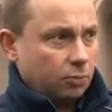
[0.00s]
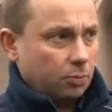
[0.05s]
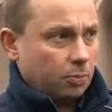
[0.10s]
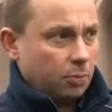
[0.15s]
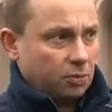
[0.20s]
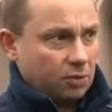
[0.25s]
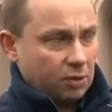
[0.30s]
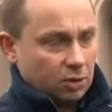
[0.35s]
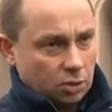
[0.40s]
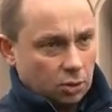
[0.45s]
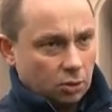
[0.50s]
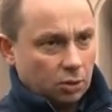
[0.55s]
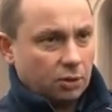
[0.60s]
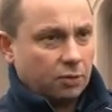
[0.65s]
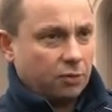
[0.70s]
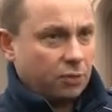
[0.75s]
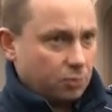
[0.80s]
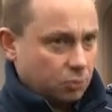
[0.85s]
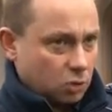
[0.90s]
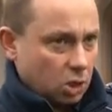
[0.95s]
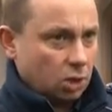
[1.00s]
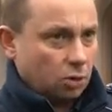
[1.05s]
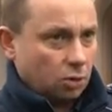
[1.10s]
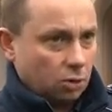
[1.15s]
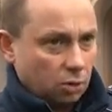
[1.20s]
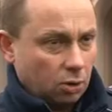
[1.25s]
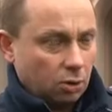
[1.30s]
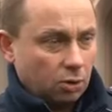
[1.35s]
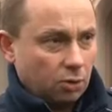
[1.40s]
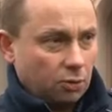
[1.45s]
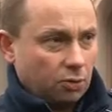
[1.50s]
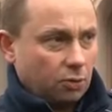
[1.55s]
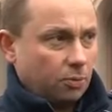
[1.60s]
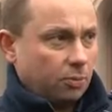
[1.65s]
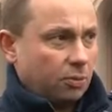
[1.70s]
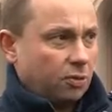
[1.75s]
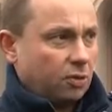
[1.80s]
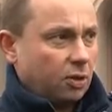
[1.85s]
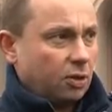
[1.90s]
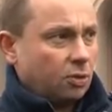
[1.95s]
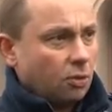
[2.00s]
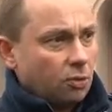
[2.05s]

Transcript: wyposażonych w sprzęt ochrony osobistej.